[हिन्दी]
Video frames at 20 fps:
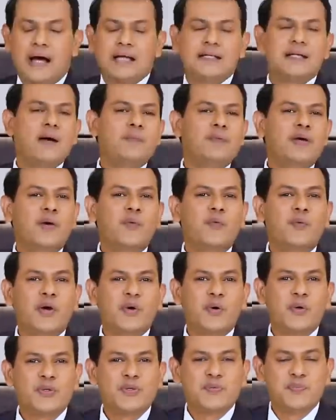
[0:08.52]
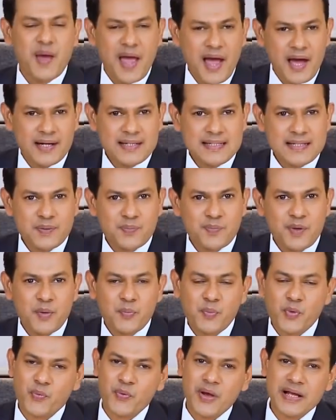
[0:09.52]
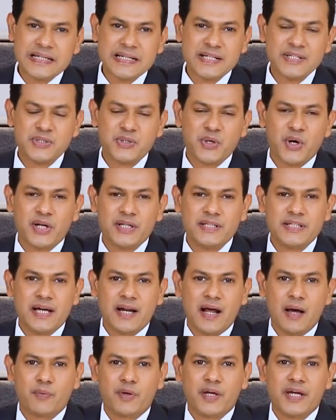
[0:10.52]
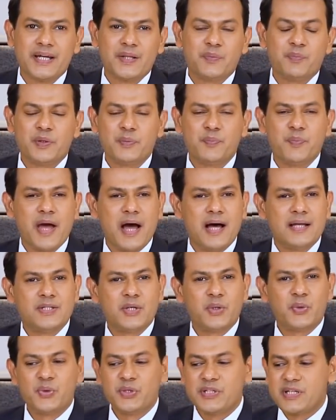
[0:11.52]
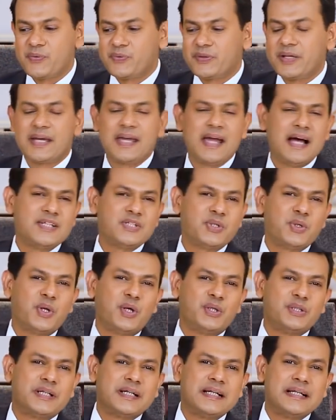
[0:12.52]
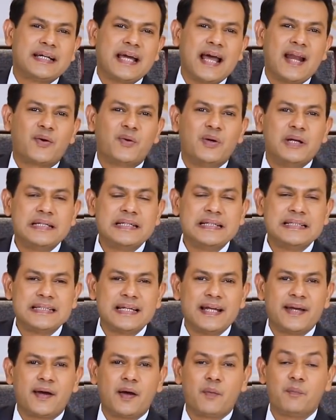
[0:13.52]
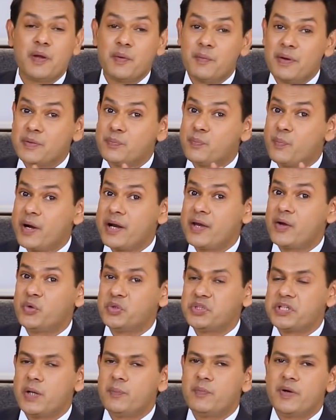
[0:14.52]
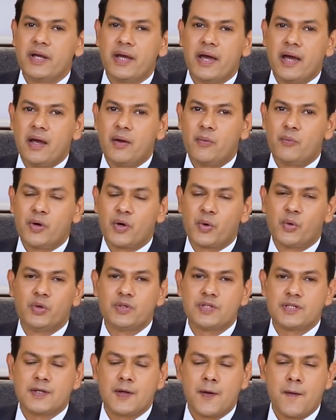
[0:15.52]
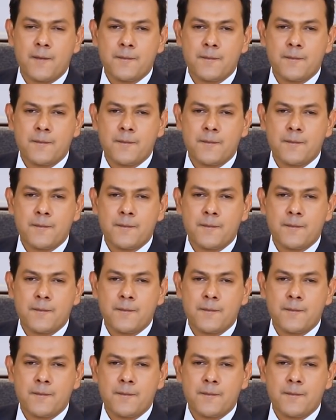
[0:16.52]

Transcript: अस्सलाम वालेकुम वर्गोज़ मैं हारिस अजमी प्रोफेशनल एस्ट्रोलॉजर आपकी खिदमत में हाज़िर हूँ इस हफ़्ते की एस्ट्रोलॉजिकल कैलकुलेशंस लेकर मेरे पास बड़ी खुशखबरी है वर्गोज़